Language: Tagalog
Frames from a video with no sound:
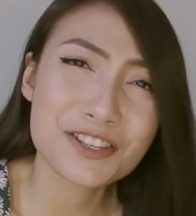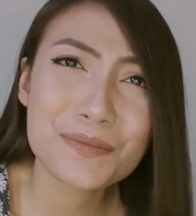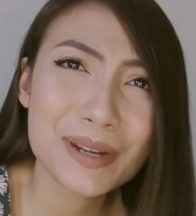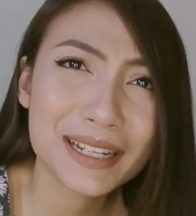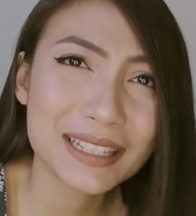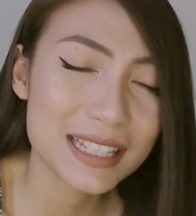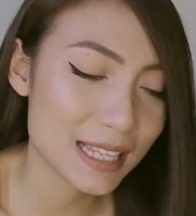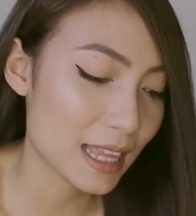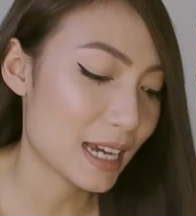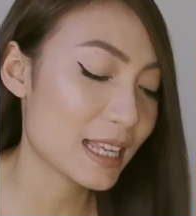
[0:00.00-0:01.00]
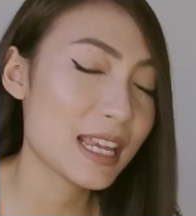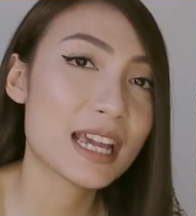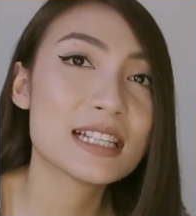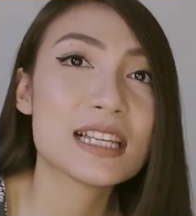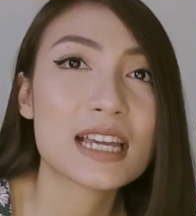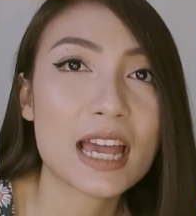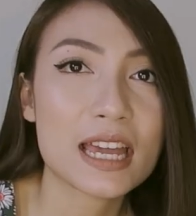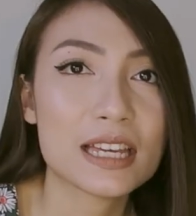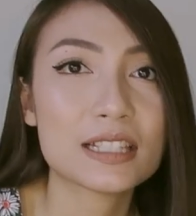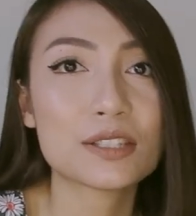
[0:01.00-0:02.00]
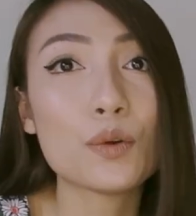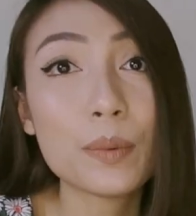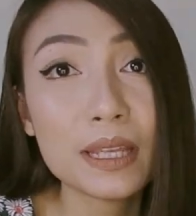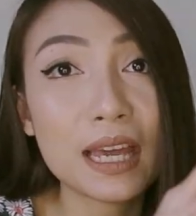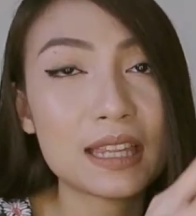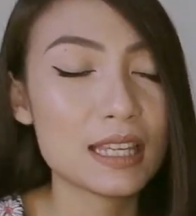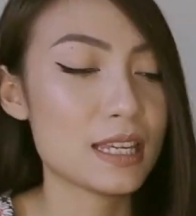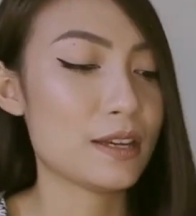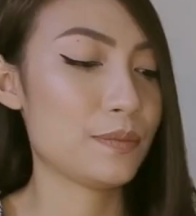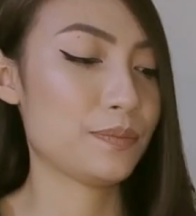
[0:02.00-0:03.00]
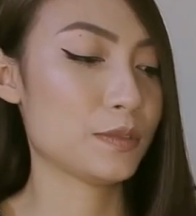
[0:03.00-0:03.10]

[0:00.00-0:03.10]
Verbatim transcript: Sobrang tita lang. Hindi kasi guys, open natin na.